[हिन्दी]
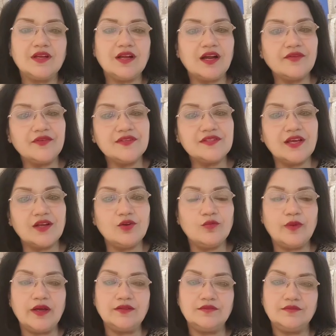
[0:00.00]
काफ़ी सालों
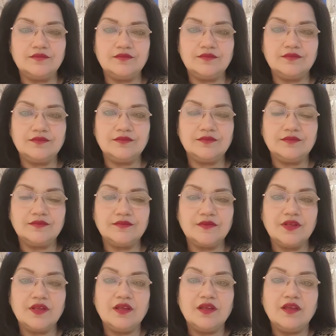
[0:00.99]

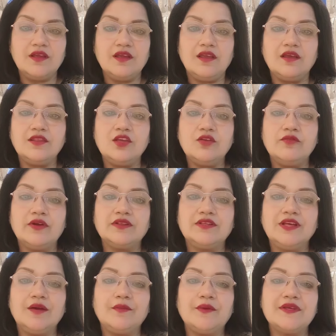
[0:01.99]
बाद यदि
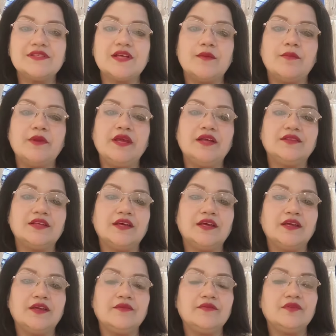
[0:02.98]
व्यक्ति आपके सामने आता है